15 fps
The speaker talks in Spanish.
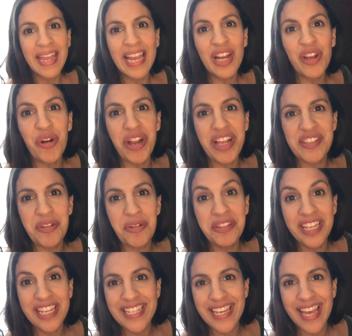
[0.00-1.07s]
El
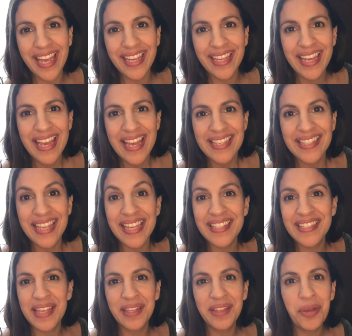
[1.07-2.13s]
corazón de Ñay se
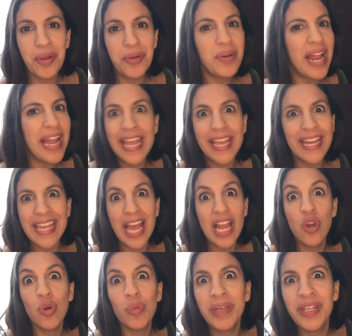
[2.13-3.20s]
encendió en una alegría
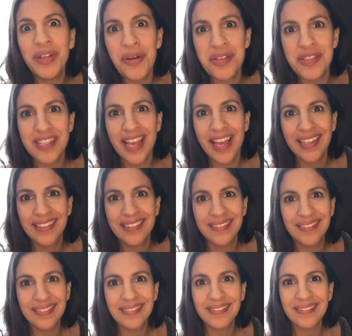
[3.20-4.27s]
luminosa.
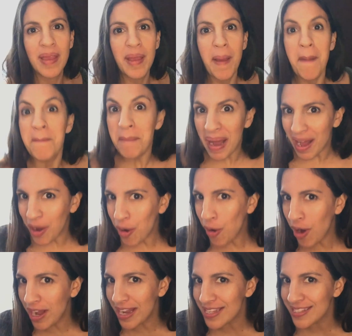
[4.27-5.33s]

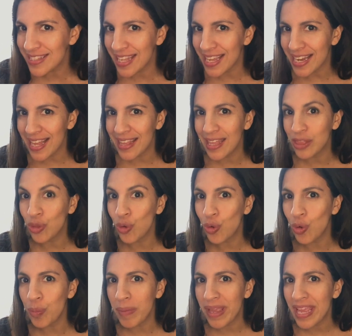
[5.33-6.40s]
Bajó a las tierras de
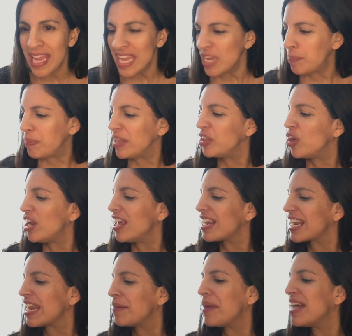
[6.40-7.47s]
Túcume y pidió
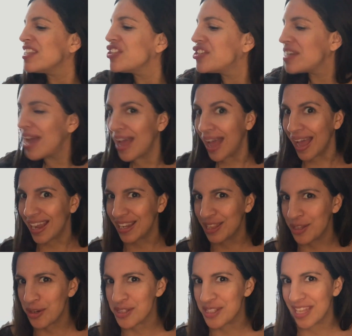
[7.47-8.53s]
la revancha al
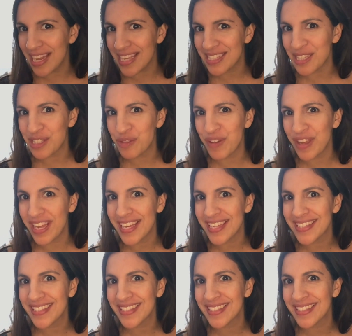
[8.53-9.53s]
dios de las esferas.